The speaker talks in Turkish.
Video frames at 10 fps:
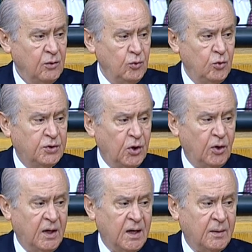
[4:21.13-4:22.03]
ülke
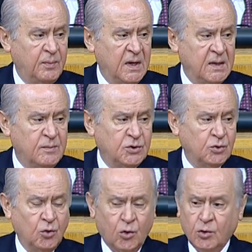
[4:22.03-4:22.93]
olarak
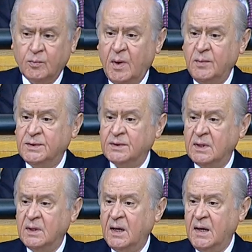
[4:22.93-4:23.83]
belimizi doğrultmamız
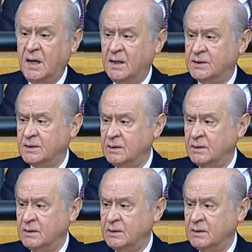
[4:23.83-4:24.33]
hayaldir.